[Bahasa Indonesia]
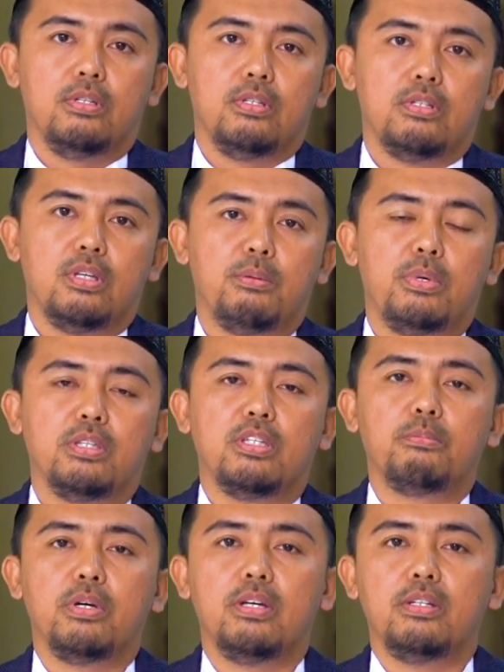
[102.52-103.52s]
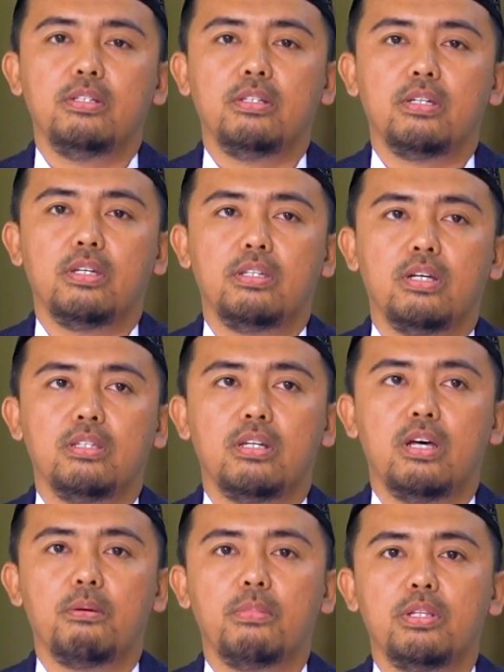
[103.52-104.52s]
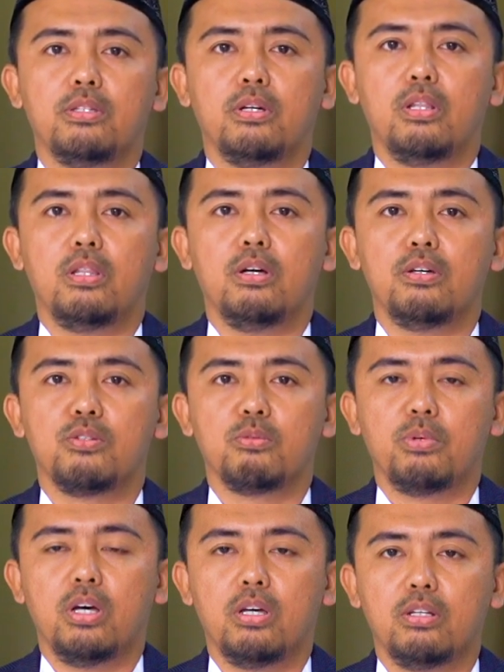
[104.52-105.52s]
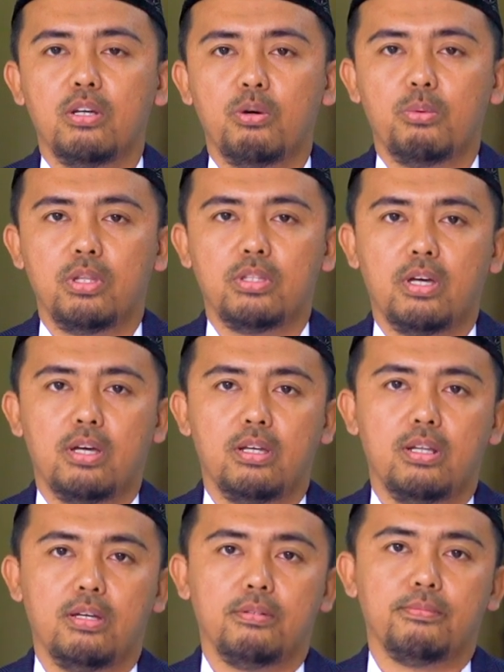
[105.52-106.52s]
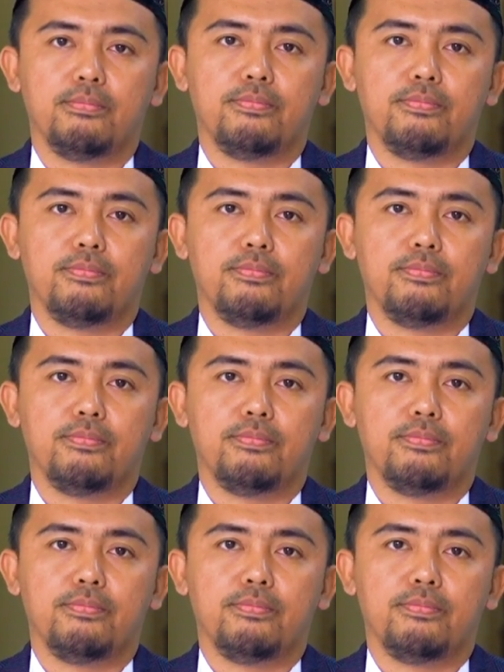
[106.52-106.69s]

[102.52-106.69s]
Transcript: Sahabat iman yang dirahmati Allah Subhanahu wa taala.